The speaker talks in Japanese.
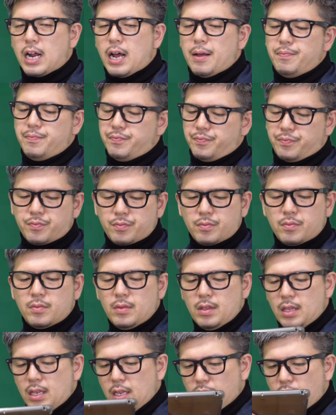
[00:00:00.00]
ら、
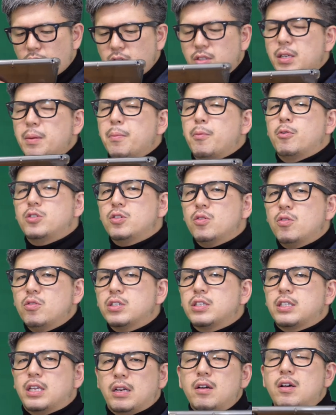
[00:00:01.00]
そして文字起こ
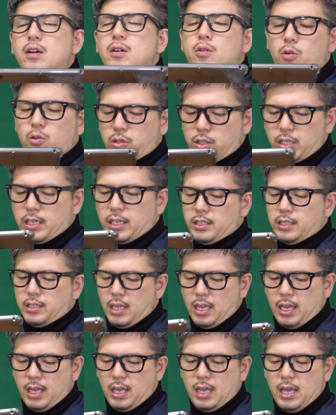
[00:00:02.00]
したのがこちす
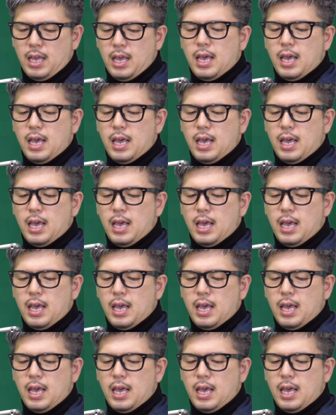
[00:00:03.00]
ね。